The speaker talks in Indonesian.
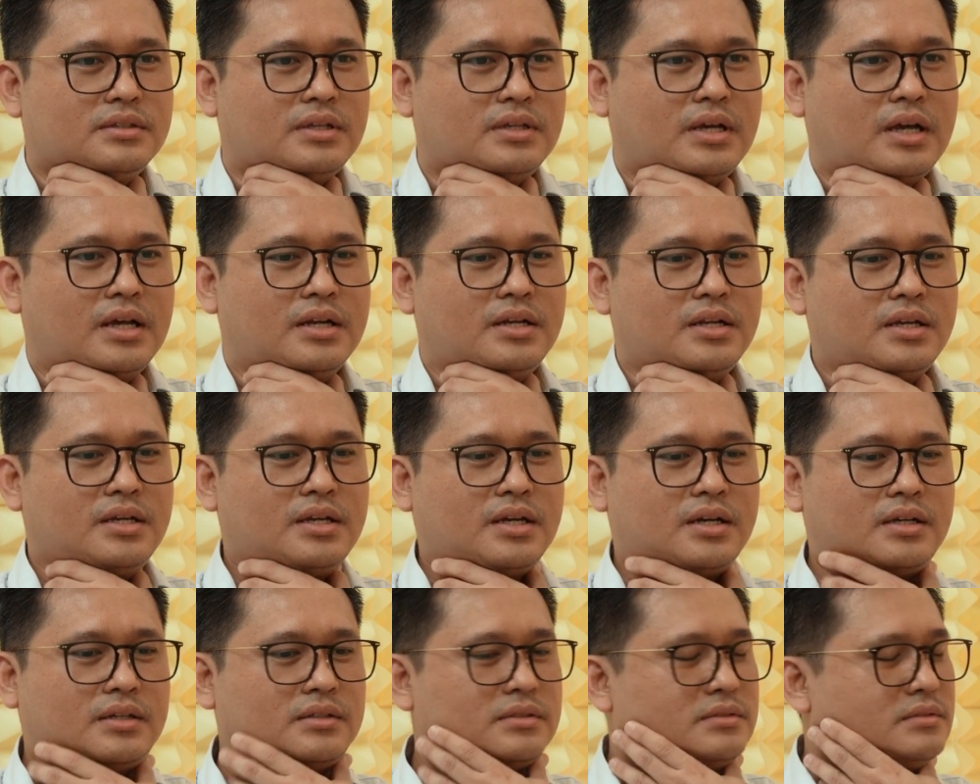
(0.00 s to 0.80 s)
ada
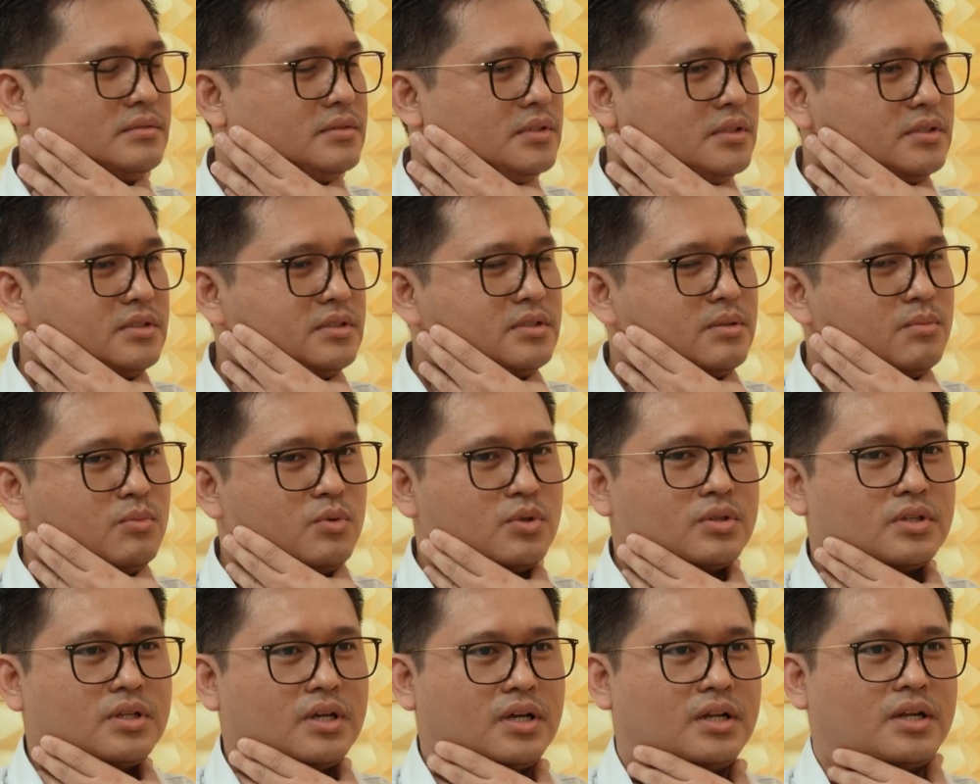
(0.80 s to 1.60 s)
yang
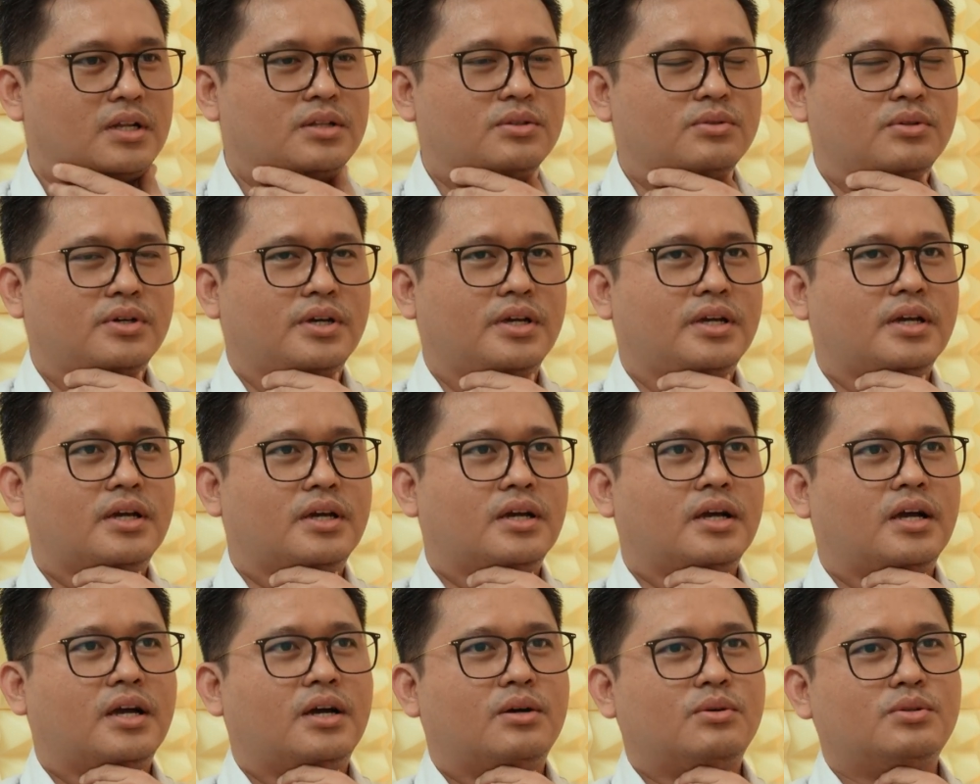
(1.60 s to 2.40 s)
semutan atau kayak
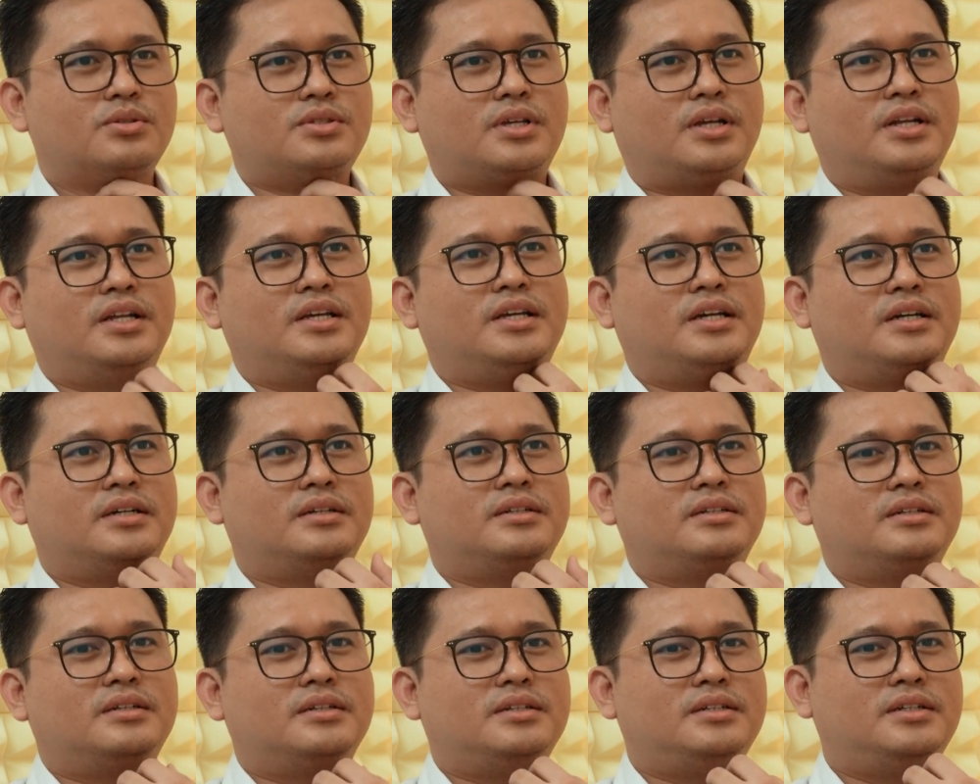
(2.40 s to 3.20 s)
haus, ada
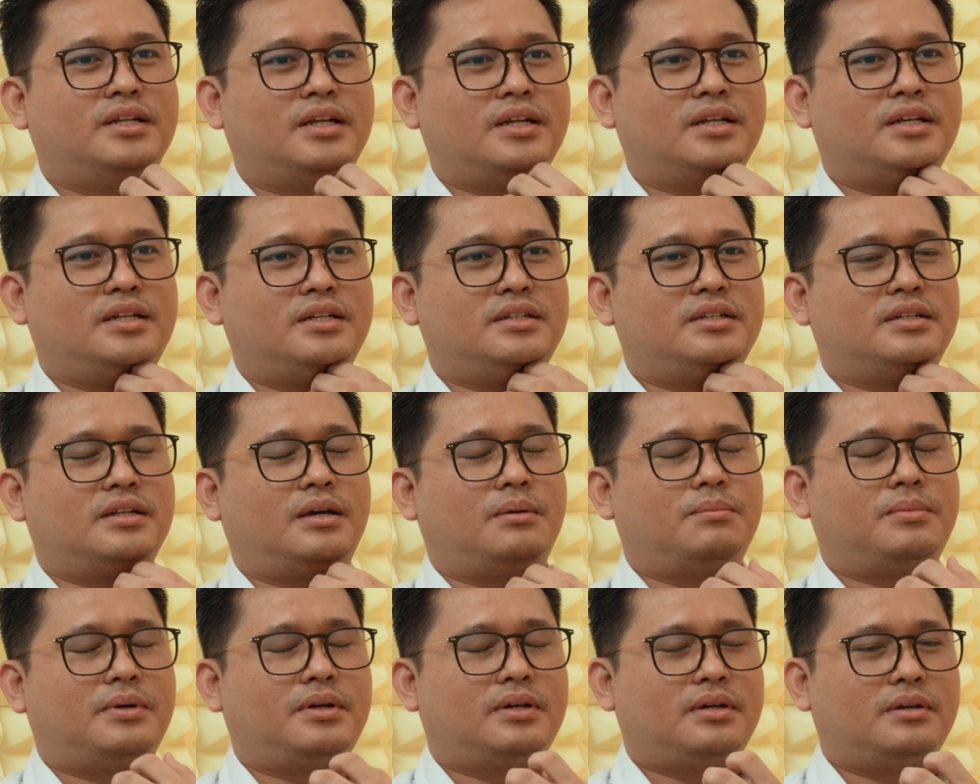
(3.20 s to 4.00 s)
yang nelen
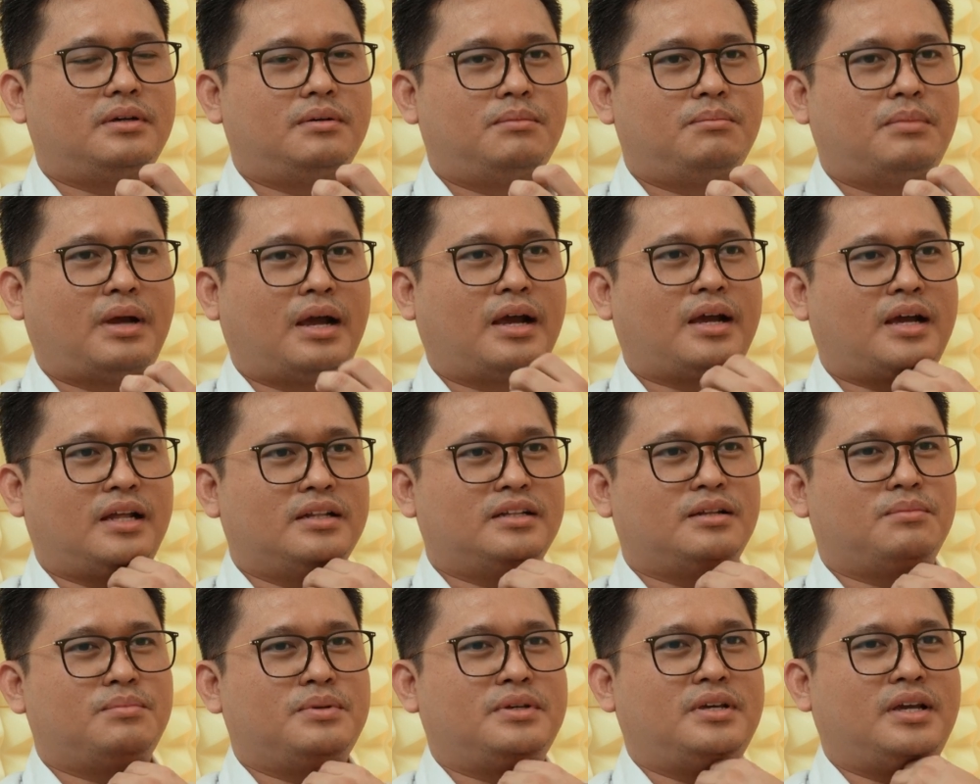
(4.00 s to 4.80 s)
apa
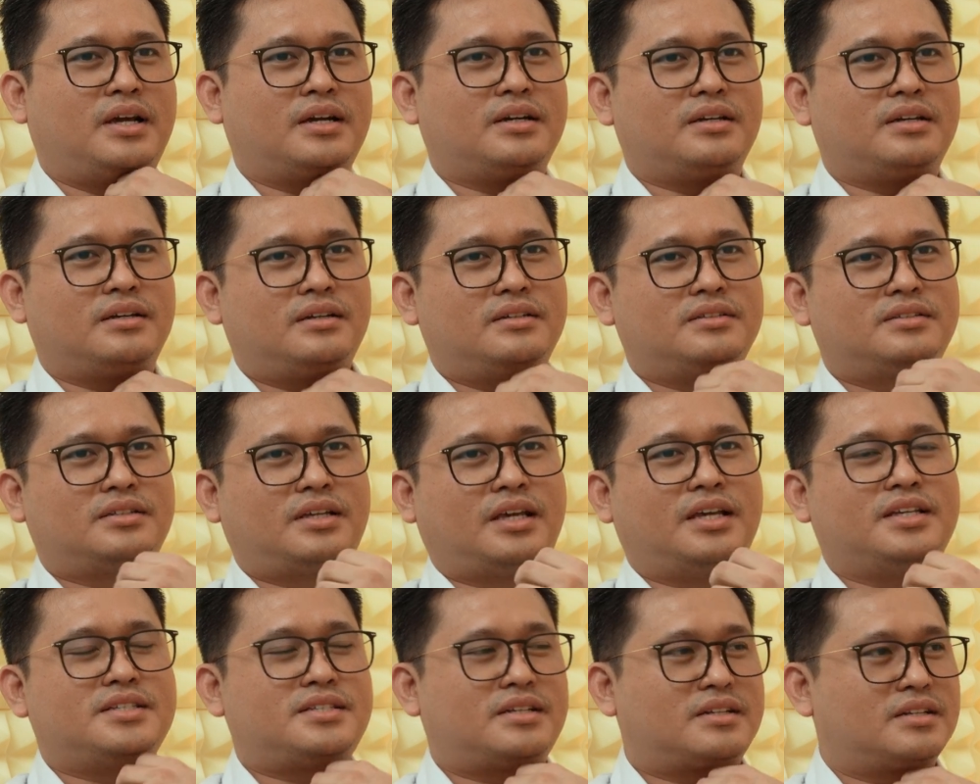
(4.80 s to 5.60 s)
makan tapi nggak
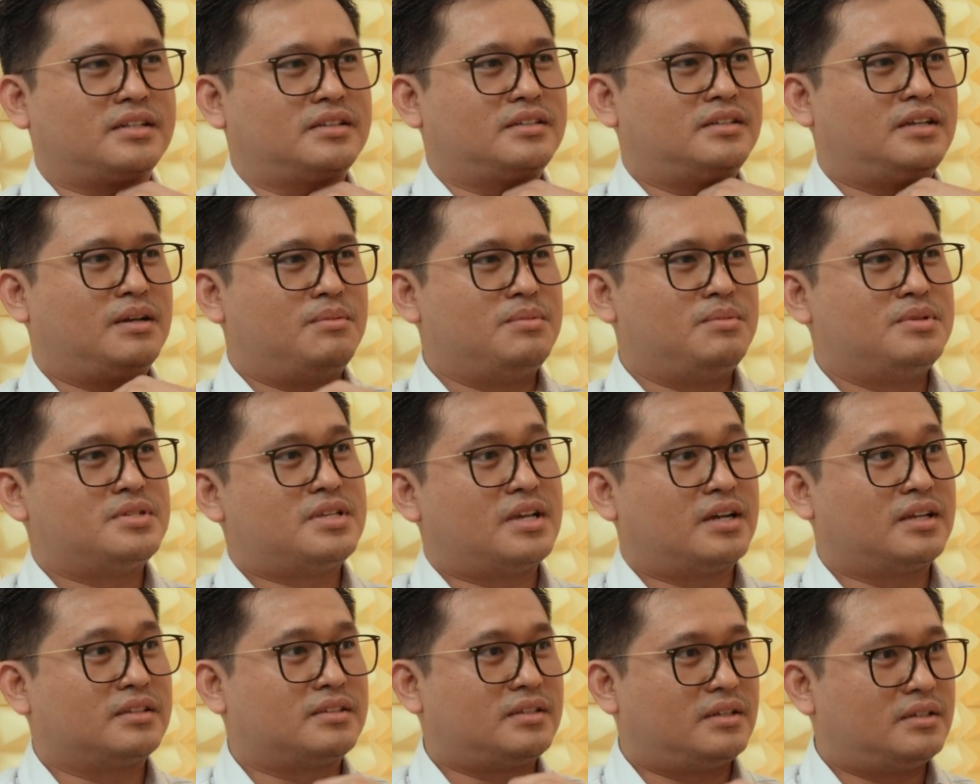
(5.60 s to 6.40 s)
kayak seret nggak
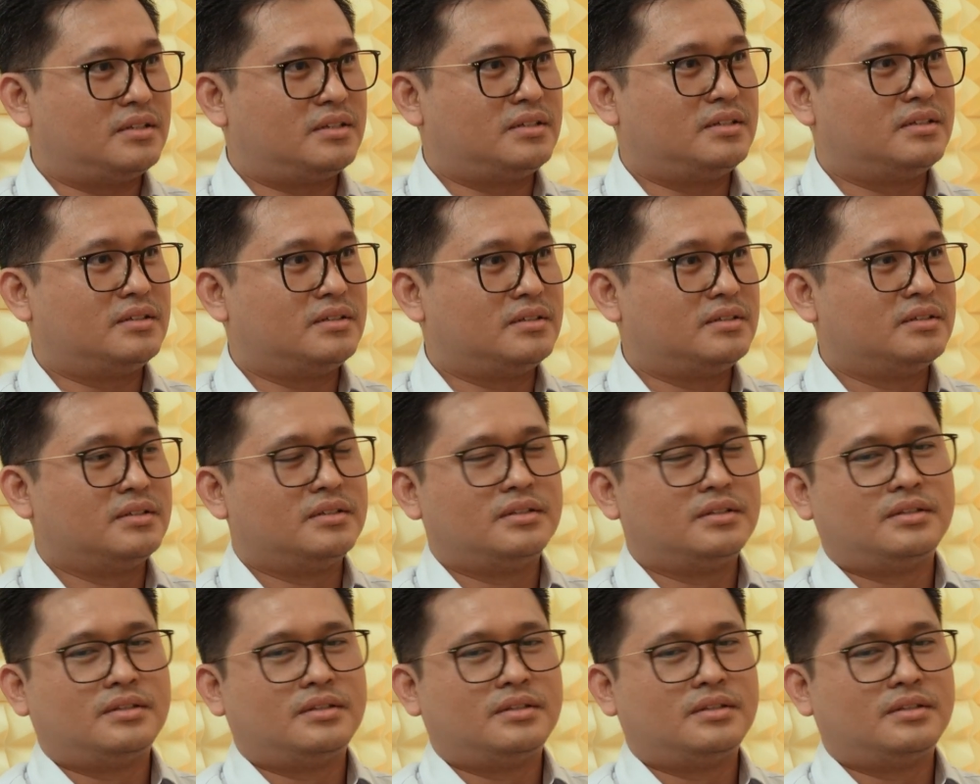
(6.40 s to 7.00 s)
bisa ketelen.